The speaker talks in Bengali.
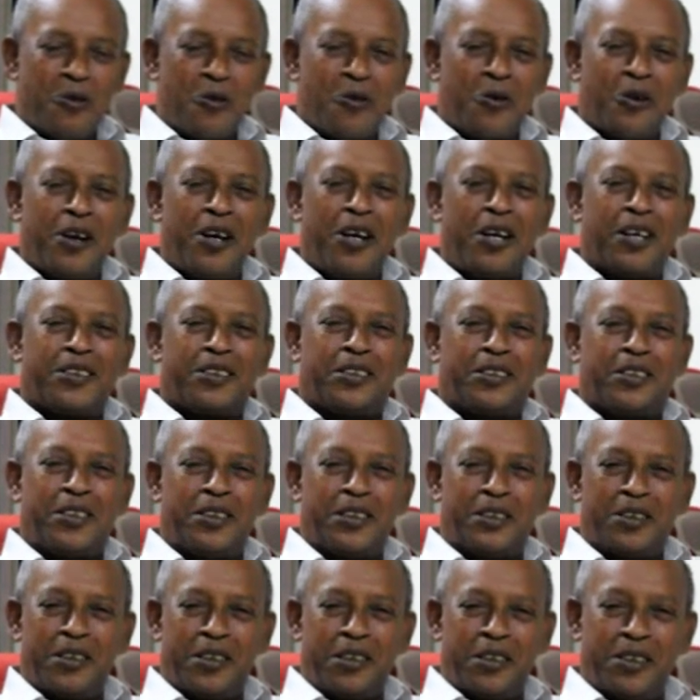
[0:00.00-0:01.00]
অনেক
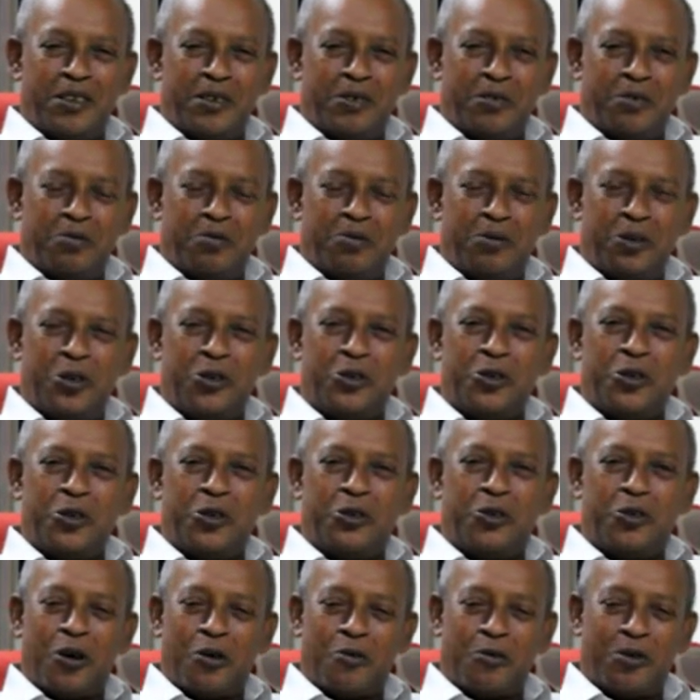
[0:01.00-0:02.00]
স্মৃতি
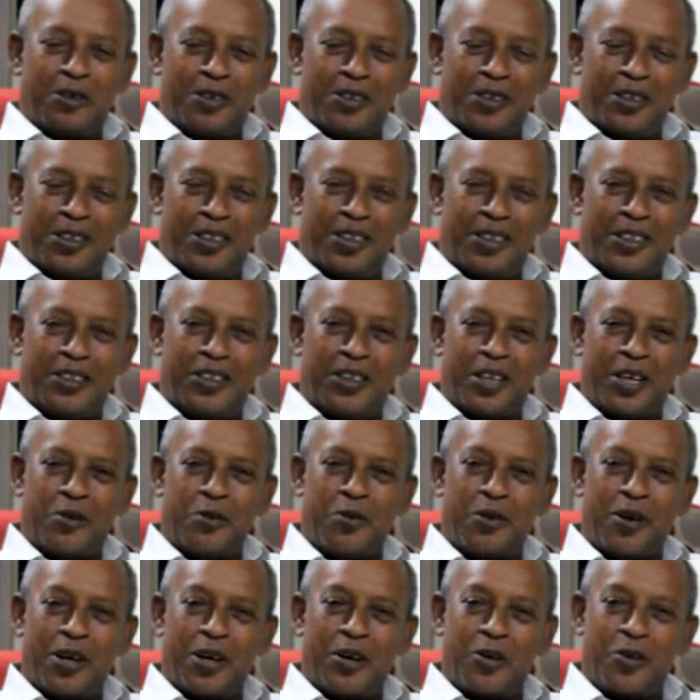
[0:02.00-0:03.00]
বিজড়িত আমাদের শেষের
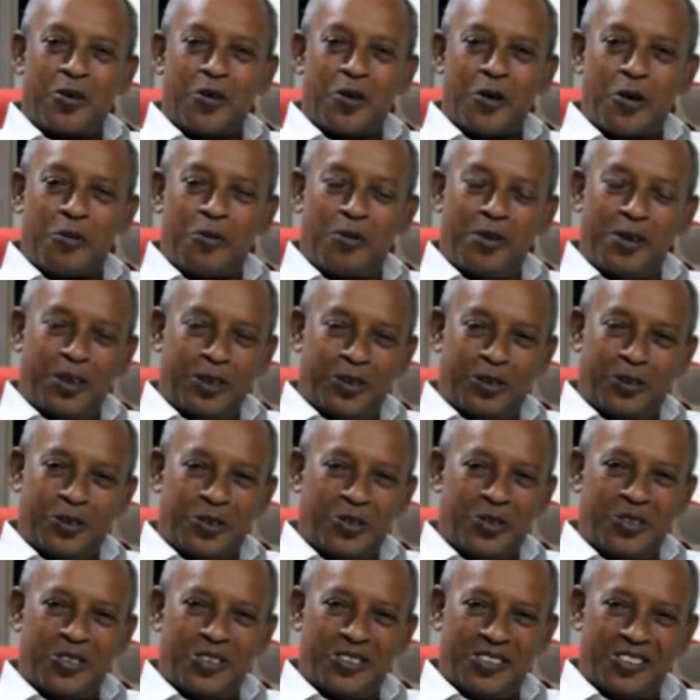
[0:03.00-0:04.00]
গভর্নমেন্ট
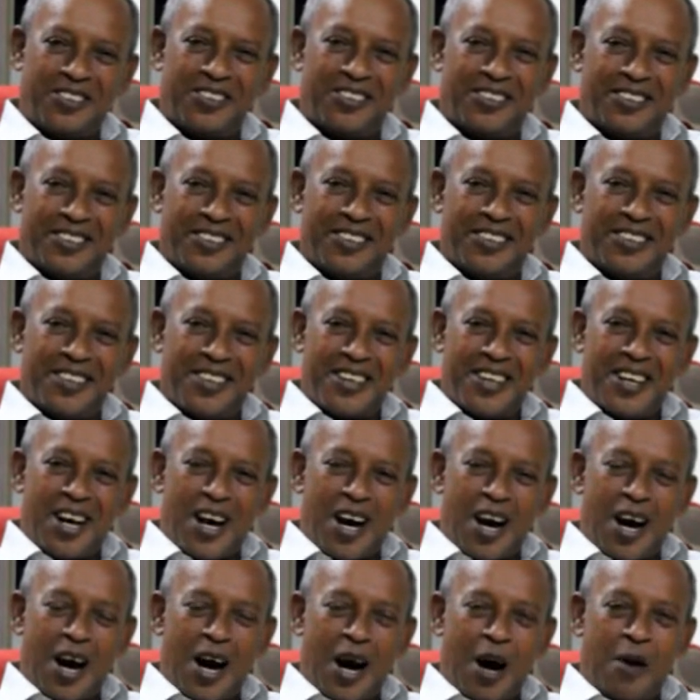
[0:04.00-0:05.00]
স্কুল
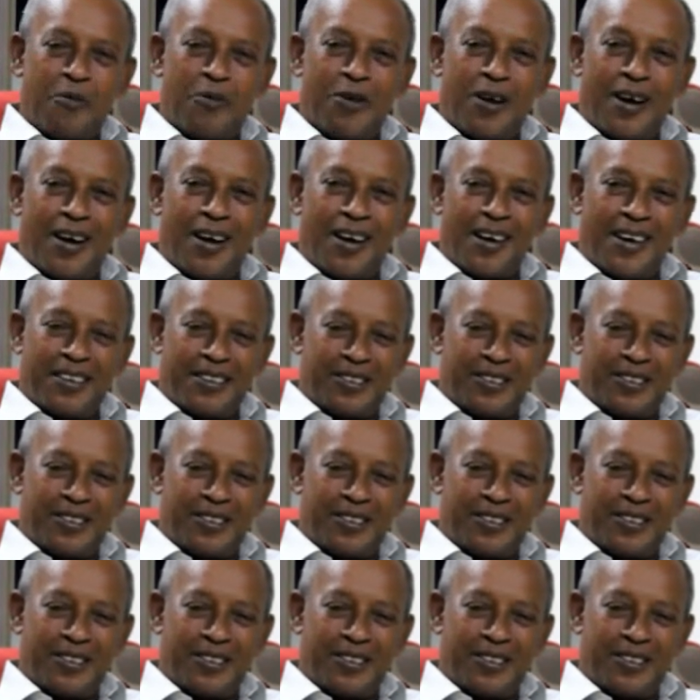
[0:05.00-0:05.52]
আমরা